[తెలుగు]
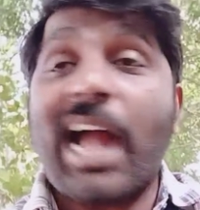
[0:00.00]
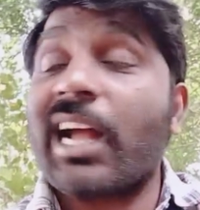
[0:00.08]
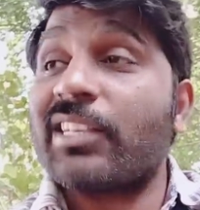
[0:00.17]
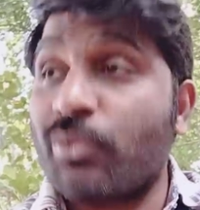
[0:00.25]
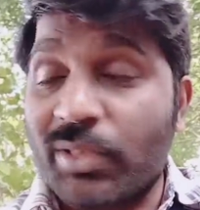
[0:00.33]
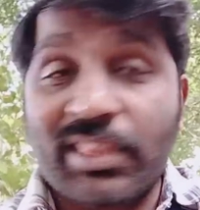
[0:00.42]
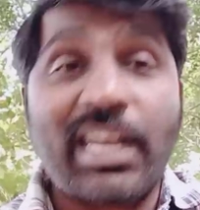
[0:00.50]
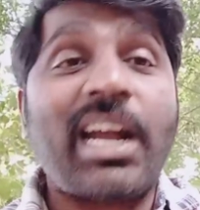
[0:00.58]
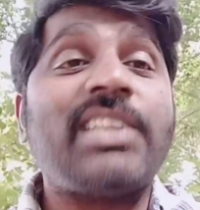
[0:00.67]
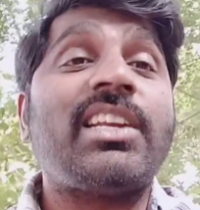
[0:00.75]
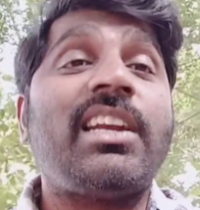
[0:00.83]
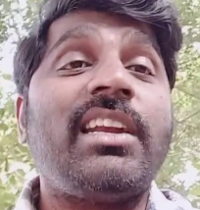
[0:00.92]
అక్క సొంత
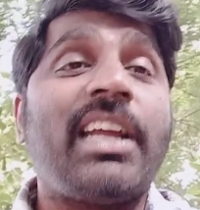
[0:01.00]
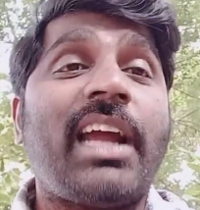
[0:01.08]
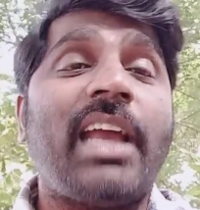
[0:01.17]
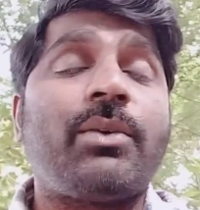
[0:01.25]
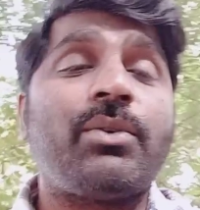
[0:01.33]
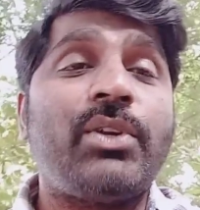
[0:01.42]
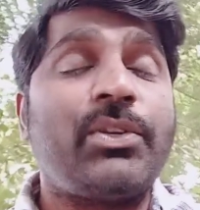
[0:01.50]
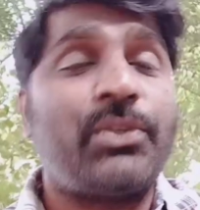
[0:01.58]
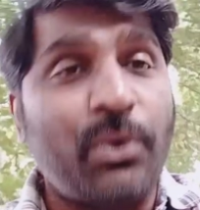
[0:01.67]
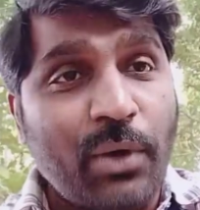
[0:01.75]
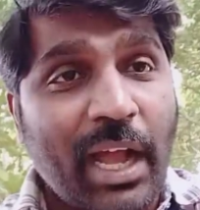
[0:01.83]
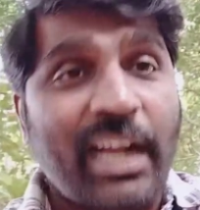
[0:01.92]
అక్క చెల్లెలనే గాలి
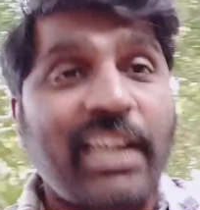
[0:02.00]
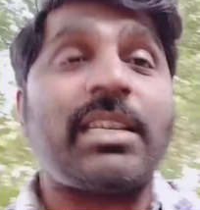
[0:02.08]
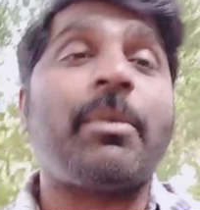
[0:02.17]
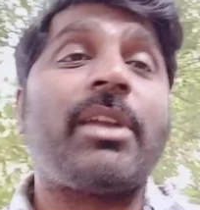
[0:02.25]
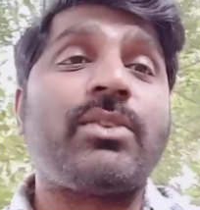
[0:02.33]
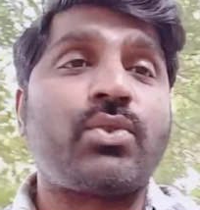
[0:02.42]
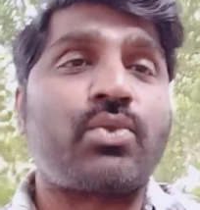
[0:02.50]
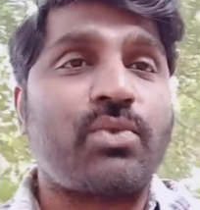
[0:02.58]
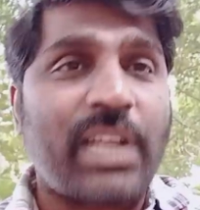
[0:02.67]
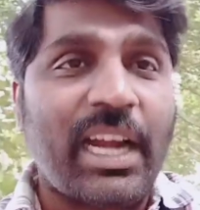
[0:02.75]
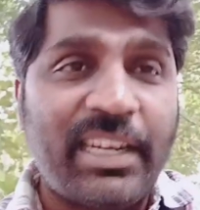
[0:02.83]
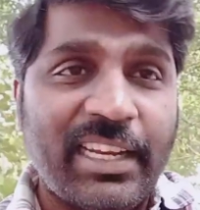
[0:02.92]
కుదిలేసినప్పుడు అక్క చెమ్మలను
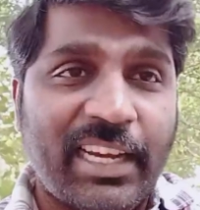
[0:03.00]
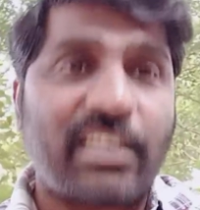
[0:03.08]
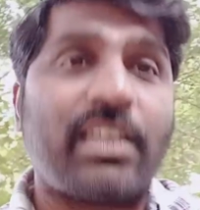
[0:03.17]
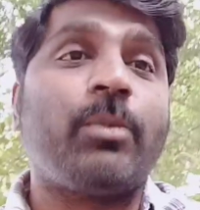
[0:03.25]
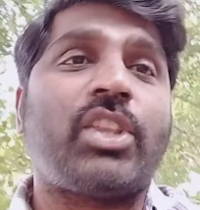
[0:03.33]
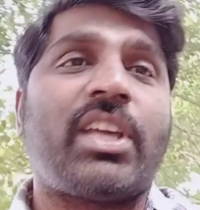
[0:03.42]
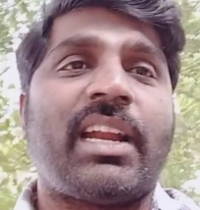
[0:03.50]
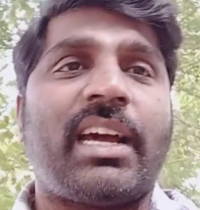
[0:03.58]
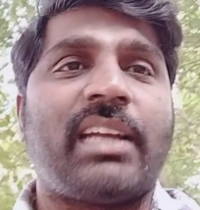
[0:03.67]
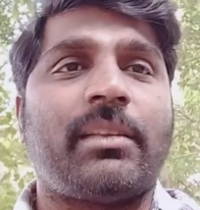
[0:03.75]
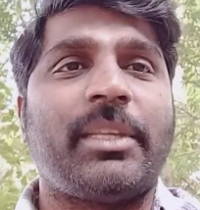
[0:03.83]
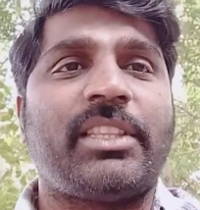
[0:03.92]
చూసుకుంటా అంటే ఎట నమ్ముతారు
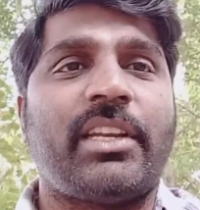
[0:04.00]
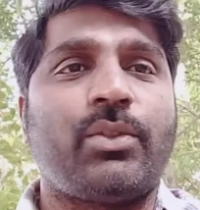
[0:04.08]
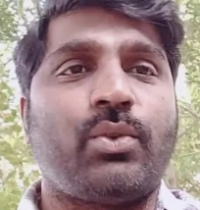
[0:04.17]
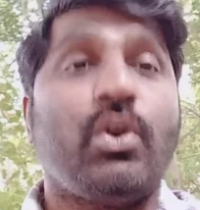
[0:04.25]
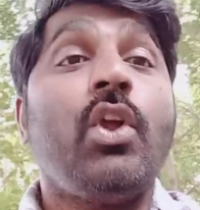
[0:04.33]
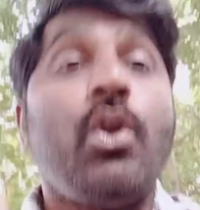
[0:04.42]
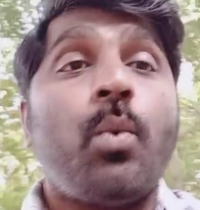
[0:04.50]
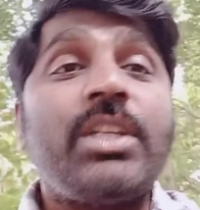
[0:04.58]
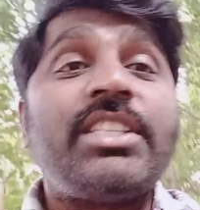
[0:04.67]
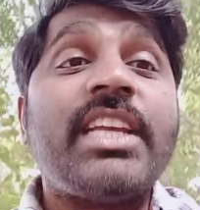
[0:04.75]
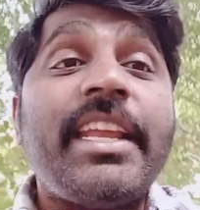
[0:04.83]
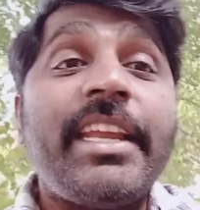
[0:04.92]
నాకు అర్థమైతలేదు
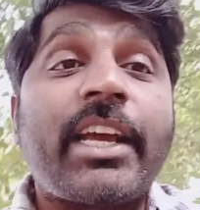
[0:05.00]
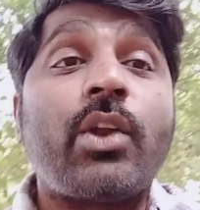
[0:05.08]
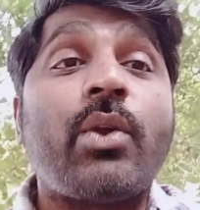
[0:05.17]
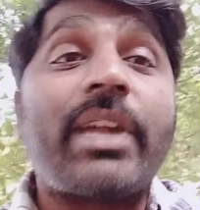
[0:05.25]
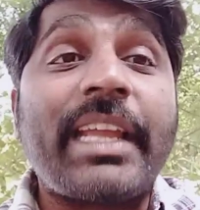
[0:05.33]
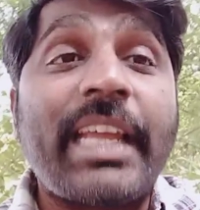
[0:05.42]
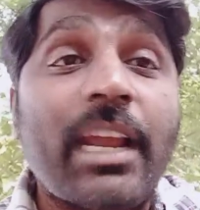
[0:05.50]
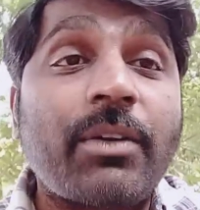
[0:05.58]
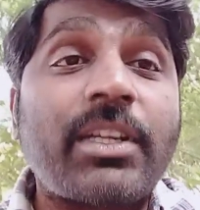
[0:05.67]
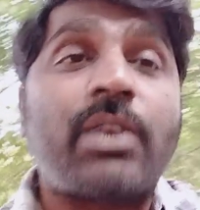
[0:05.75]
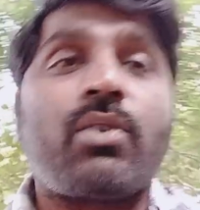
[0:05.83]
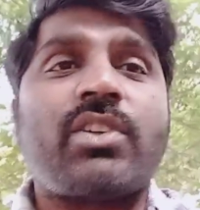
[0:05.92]
వచ్చే ఎన్నికల్లో
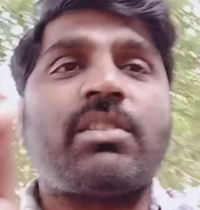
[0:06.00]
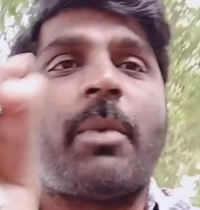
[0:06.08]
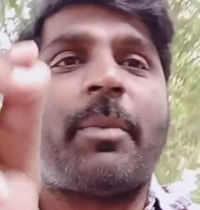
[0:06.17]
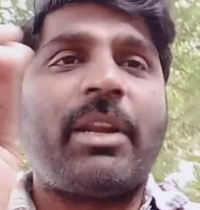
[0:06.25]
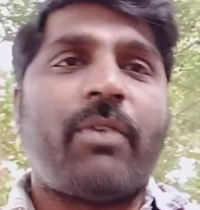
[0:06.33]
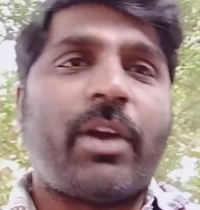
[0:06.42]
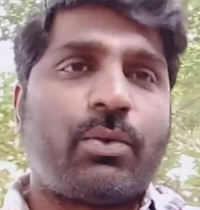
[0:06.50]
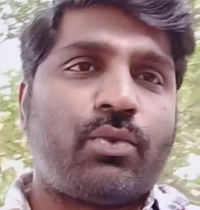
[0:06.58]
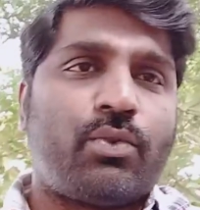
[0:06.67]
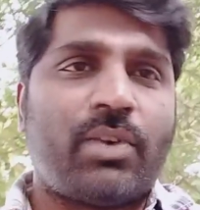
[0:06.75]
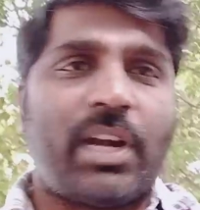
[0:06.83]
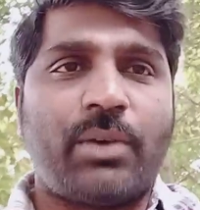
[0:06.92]
గెలవటం కోసం మిమ్మల్ని
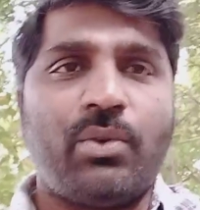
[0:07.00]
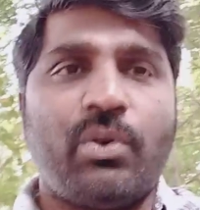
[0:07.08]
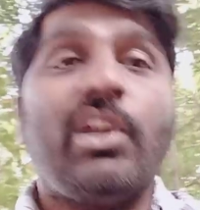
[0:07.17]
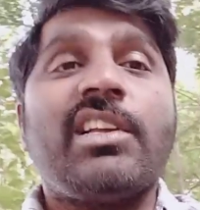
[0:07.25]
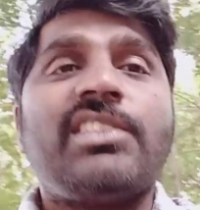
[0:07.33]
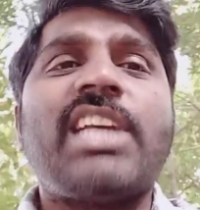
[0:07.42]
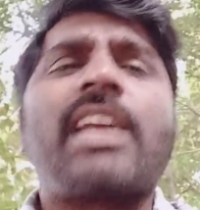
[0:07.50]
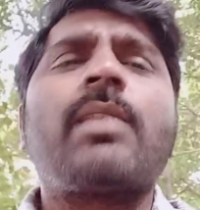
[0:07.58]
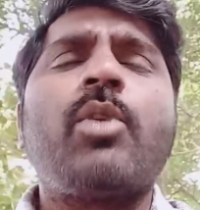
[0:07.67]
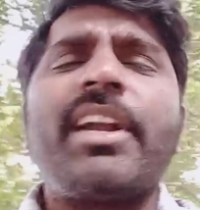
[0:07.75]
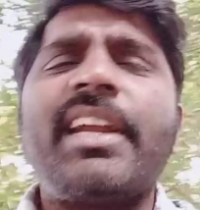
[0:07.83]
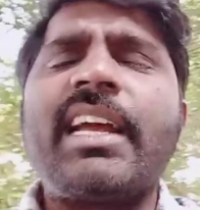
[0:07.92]
వాడుకుంటున్నాడు
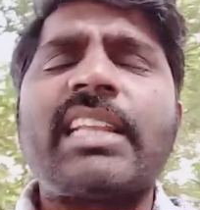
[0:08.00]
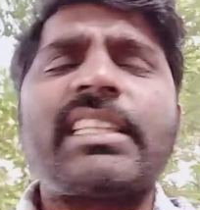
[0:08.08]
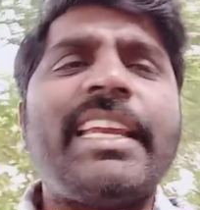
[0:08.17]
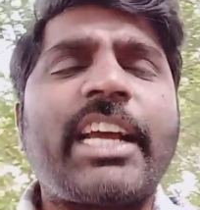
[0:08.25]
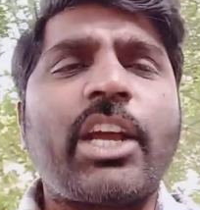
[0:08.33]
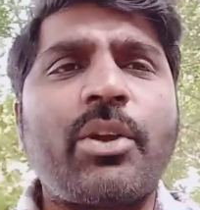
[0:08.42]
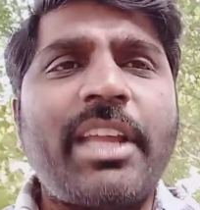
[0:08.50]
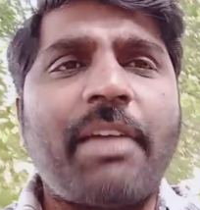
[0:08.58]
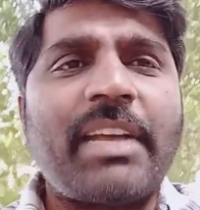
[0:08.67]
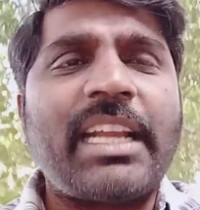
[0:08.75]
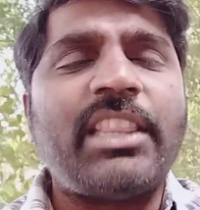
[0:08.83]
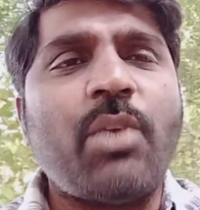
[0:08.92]
జగన్మోహన్ రెడ్డి గత ఎన్నికల్లో
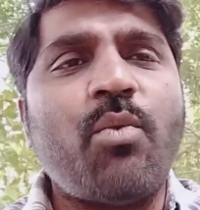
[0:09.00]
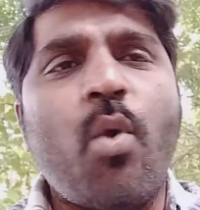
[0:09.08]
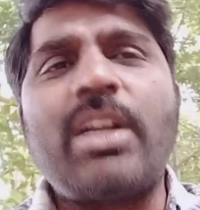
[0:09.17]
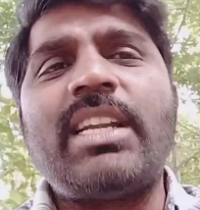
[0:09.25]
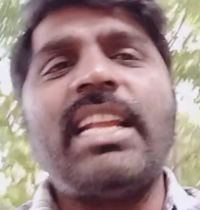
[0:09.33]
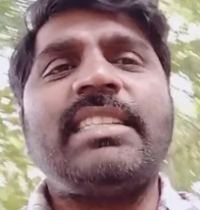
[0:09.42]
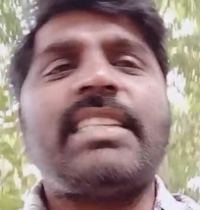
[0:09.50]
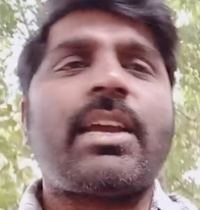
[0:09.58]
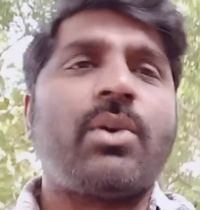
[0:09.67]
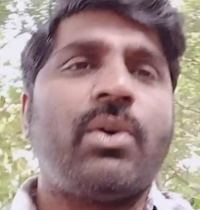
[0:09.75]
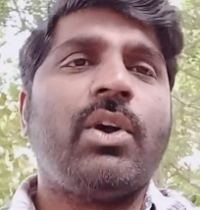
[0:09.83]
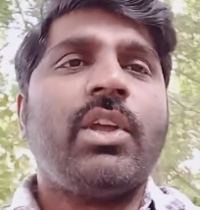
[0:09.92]
ఎవరైతే
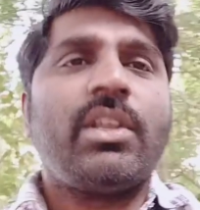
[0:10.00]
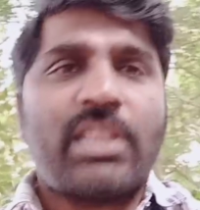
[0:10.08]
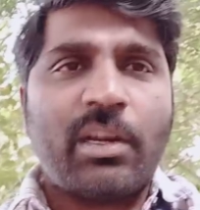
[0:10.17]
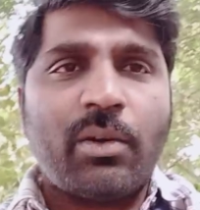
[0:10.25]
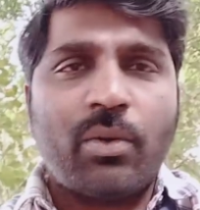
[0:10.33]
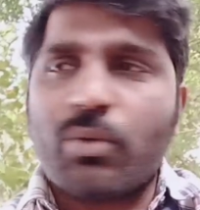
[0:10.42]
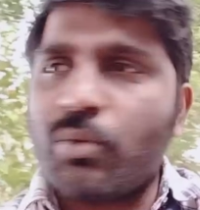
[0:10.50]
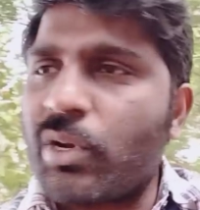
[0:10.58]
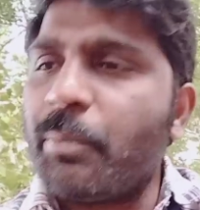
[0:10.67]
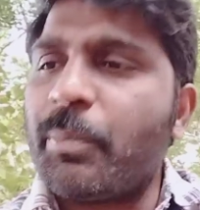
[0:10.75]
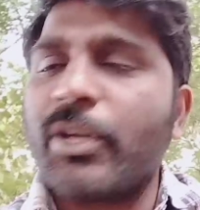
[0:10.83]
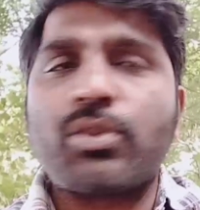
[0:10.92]
ఓట్లేశారో తను
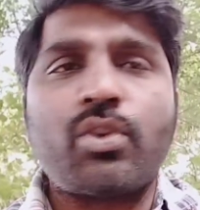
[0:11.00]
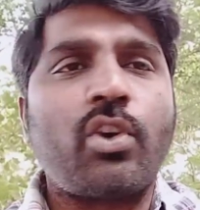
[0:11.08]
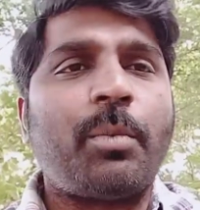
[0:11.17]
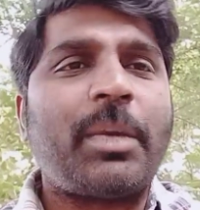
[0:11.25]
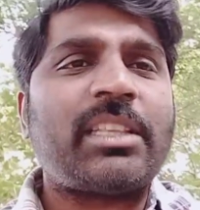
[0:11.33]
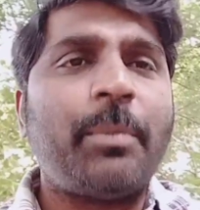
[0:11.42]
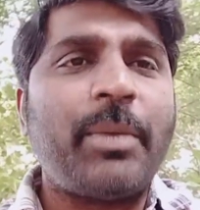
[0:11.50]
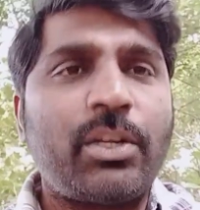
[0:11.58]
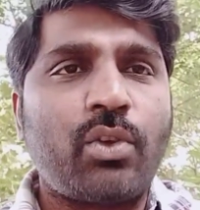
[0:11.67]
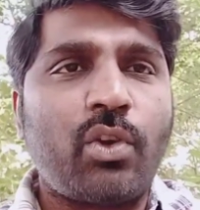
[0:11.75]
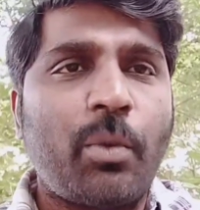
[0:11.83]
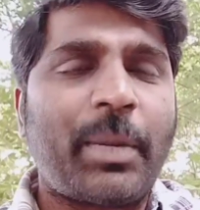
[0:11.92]
కులం పేరుతోనో మతం
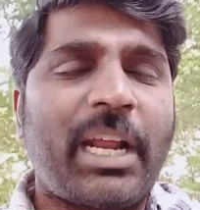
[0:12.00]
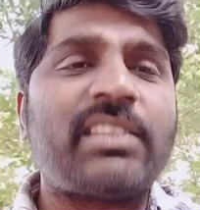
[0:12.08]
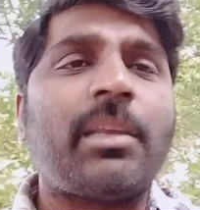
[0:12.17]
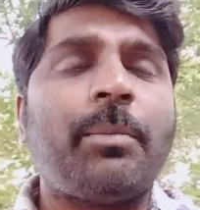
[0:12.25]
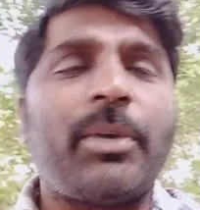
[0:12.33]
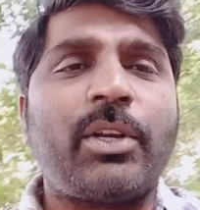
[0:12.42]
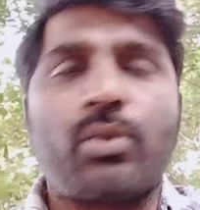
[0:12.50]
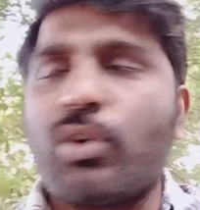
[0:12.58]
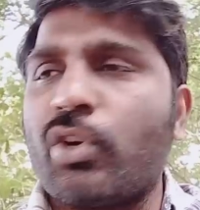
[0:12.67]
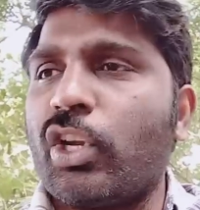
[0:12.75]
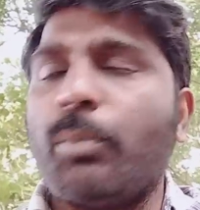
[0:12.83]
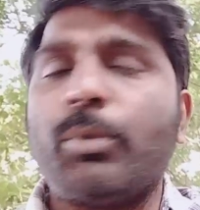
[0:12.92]
పేరుతోనో ప్రాంతం
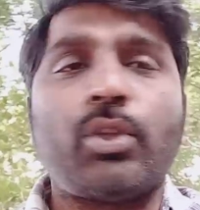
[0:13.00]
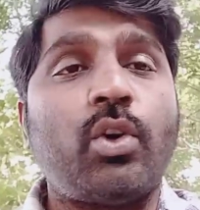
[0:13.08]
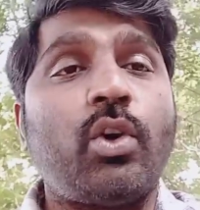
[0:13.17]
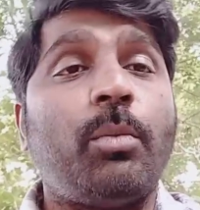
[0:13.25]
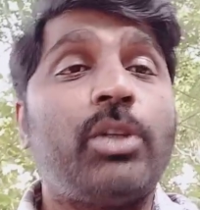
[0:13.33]
పేరుతోనో డబ్బుతోనో